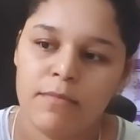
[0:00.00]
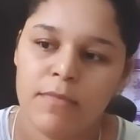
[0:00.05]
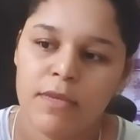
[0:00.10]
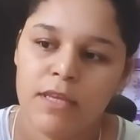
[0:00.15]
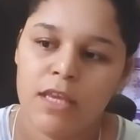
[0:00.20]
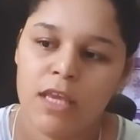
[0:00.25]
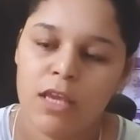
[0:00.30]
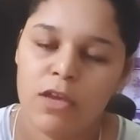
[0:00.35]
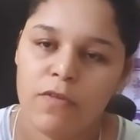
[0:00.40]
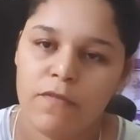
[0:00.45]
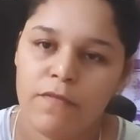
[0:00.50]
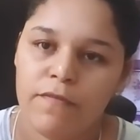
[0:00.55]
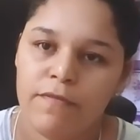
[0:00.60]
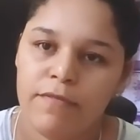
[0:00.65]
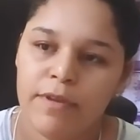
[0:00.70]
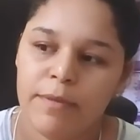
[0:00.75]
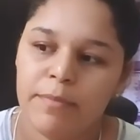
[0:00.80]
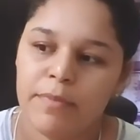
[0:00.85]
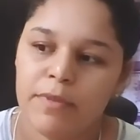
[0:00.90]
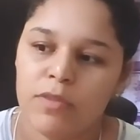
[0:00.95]
Biquinho
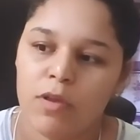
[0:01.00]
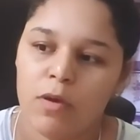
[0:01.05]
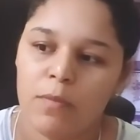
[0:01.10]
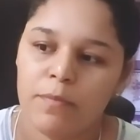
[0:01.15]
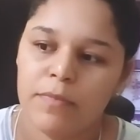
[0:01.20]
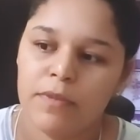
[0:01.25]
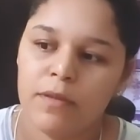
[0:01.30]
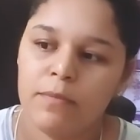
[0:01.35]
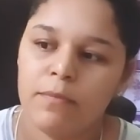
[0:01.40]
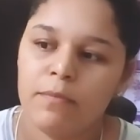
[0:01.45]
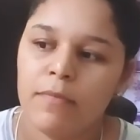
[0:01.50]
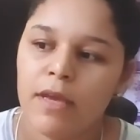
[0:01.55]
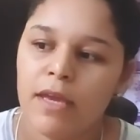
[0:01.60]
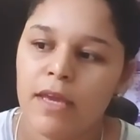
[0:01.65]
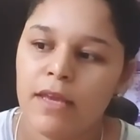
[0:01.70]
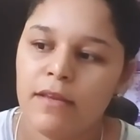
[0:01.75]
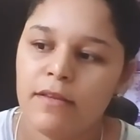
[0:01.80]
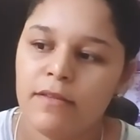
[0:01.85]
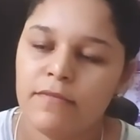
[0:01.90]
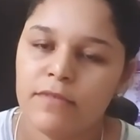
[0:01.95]
flip-top
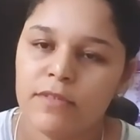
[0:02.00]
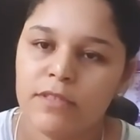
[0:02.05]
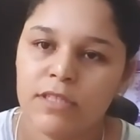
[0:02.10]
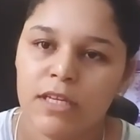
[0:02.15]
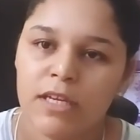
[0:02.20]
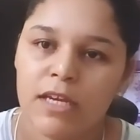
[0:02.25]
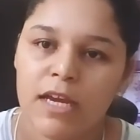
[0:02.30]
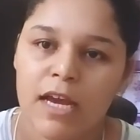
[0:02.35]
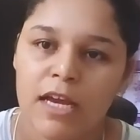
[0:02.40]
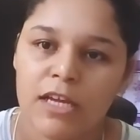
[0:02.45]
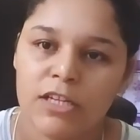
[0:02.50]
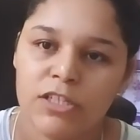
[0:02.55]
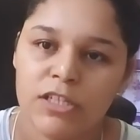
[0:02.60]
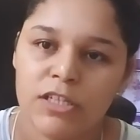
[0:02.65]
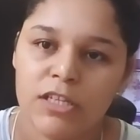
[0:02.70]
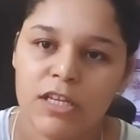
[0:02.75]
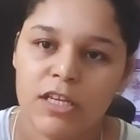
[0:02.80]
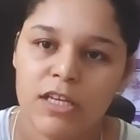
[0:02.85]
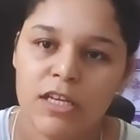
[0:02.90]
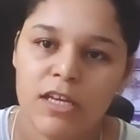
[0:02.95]
também, você encaixa
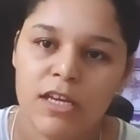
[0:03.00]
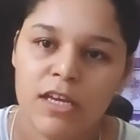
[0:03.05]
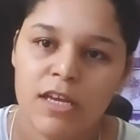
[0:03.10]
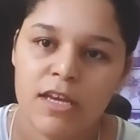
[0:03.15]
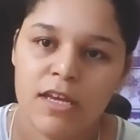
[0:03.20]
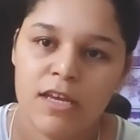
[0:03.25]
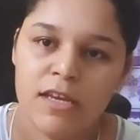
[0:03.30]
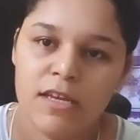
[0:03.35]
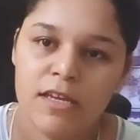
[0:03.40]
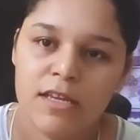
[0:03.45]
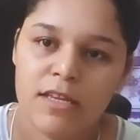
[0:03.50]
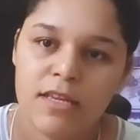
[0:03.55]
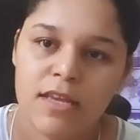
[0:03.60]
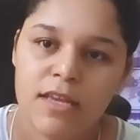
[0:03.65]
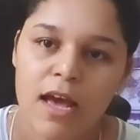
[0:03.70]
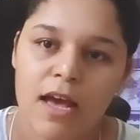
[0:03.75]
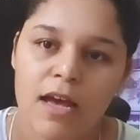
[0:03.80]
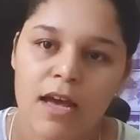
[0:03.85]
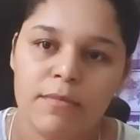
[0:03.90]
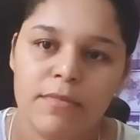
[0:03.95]
aqui e
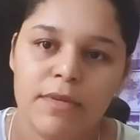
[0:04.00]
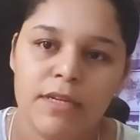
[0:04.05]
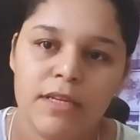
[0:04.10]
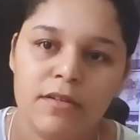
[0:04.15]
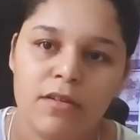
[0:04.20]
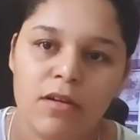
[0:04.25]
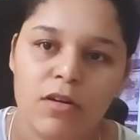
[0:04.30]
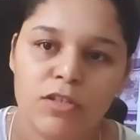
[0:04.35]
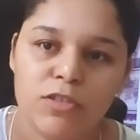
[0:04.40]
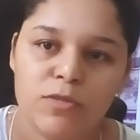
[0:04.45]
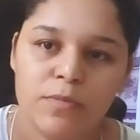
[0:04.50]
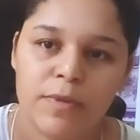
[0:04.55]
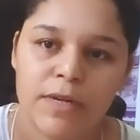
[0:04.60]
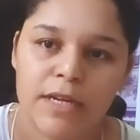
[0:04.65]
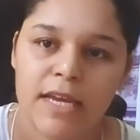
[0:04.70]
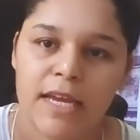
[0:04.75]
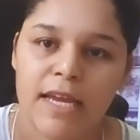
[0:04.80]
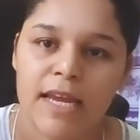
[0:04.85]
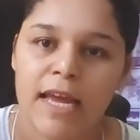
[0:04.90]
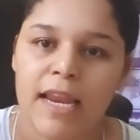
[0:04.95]
abre. Ótimo para
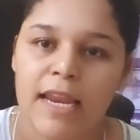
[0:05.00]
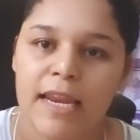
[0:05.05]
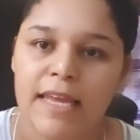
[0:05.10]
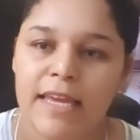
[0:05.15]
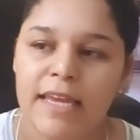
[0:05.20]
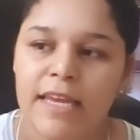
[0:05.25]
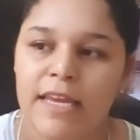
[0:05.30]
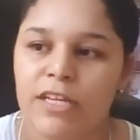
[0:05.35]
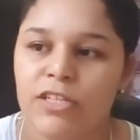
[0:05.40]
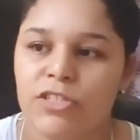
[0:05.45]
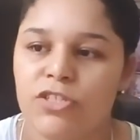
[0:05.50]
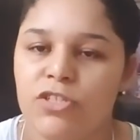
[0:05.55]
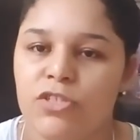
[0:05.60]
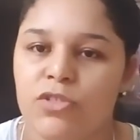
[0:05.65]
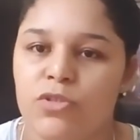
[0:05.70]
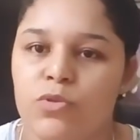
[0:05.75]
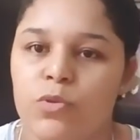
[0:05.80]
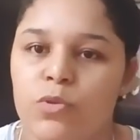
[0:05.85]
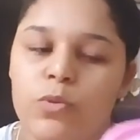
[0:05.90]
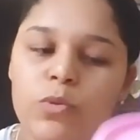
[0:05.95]
carregar leite,
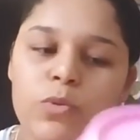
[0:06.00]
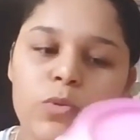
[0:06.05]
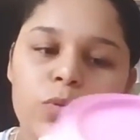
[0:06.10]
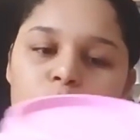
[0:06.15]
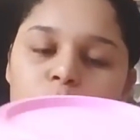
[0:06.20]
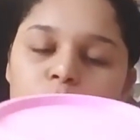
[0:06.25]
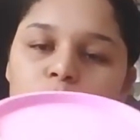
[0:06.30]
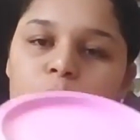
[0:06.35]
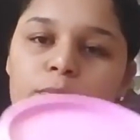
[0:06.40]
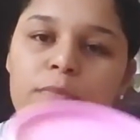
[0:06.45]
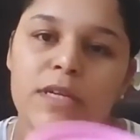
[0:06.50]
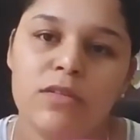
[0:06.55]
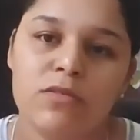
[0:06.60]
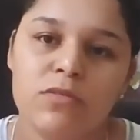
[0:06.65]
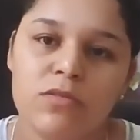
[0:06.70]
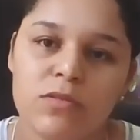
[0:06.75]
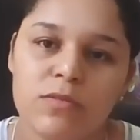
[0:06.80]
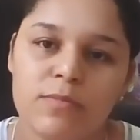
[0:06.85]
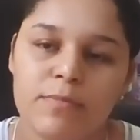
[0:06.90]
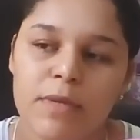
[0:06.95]
suco,
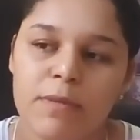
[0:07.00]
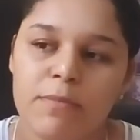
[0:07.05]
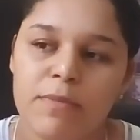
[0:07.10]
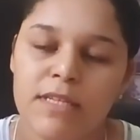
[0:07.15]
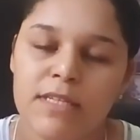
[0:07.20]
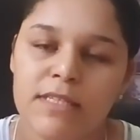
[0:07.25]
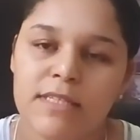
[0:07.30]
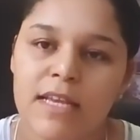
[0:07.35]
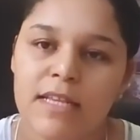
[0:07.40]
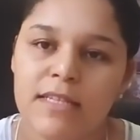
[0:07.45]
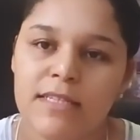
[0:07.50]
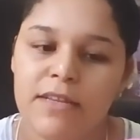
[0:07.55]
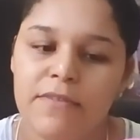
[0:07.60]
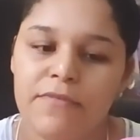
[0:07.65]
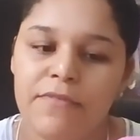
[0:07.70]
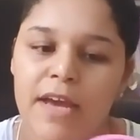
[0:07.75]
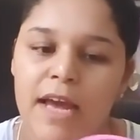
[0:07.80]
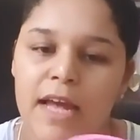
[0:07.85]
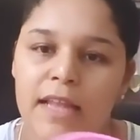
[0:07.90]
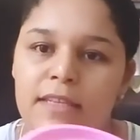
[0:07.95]
menos bebidas
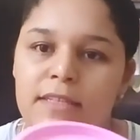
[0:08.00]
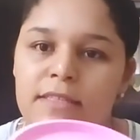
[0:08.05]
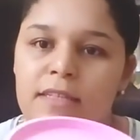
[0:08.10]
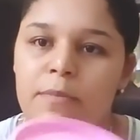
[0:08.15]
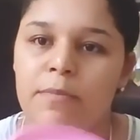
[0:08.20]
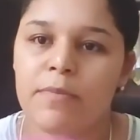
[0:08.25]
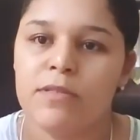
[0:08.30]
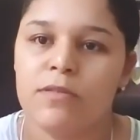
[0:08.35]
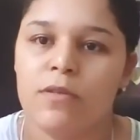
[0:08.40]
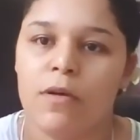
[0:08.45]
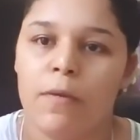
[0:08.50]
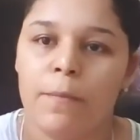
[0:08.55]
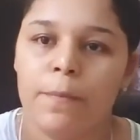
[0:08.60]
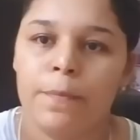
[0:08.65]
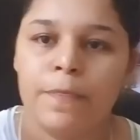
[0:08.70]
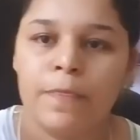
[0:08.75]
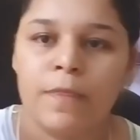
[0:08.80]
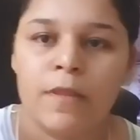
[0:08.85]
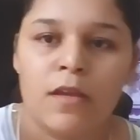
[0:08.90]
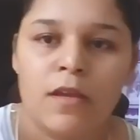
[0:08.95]
gaseificadas, tá, pessoal?
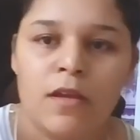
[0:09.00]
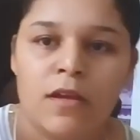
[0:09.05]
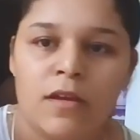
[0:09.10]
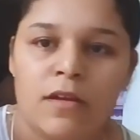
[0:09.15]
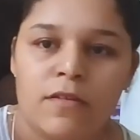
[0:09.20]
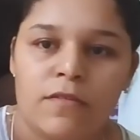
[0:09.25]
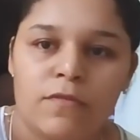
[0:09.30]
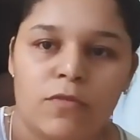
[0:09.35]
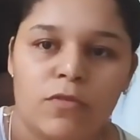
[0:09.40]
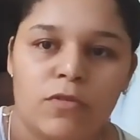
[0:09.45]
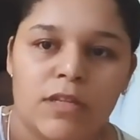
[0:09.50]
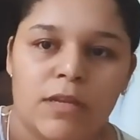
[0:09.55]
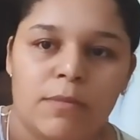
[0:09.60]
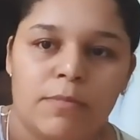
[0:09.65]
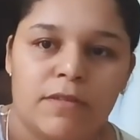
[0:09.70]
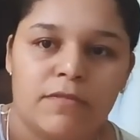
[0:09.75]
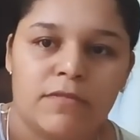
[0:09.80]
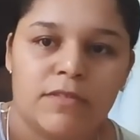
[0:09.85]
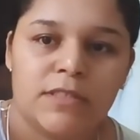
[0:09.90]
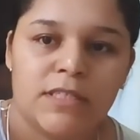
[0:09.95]
Vou rodar
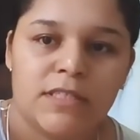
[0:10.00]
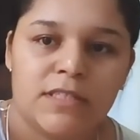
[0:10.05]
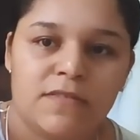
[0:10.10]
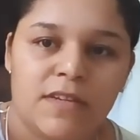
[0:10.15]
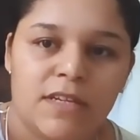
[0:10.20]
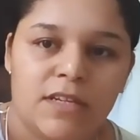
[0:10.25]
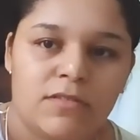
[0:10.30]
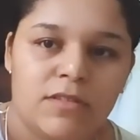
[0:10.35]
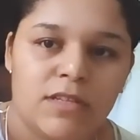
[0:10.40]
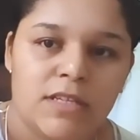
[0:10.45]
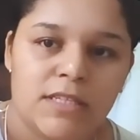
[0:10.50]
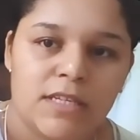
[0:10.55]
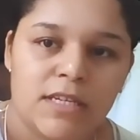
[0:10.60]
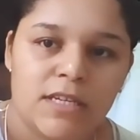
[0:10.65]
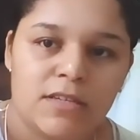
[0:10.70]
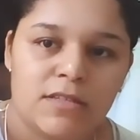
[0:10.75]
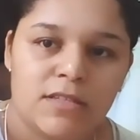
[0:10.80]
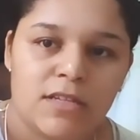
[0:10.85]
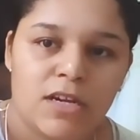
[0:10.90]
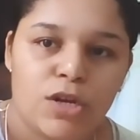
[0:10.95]
para vocês verem o
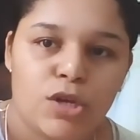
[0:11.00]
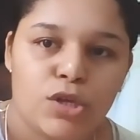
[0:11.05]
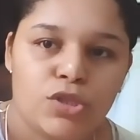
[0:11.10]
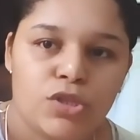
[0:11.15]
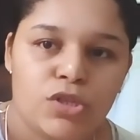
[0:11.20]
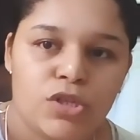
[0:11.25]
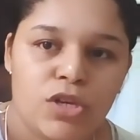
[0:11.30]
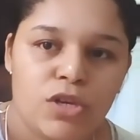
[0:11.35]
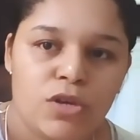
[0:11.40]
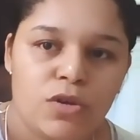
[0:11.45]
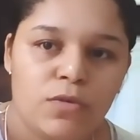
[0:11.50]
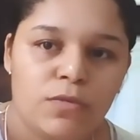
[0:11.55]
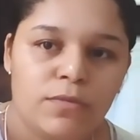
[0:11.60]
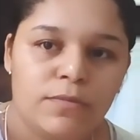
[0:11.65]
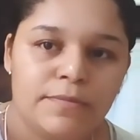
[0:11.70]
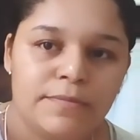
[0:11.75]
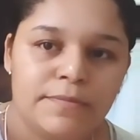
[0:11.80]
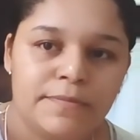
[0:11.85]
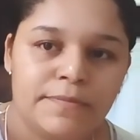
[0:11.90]
desenho certinho.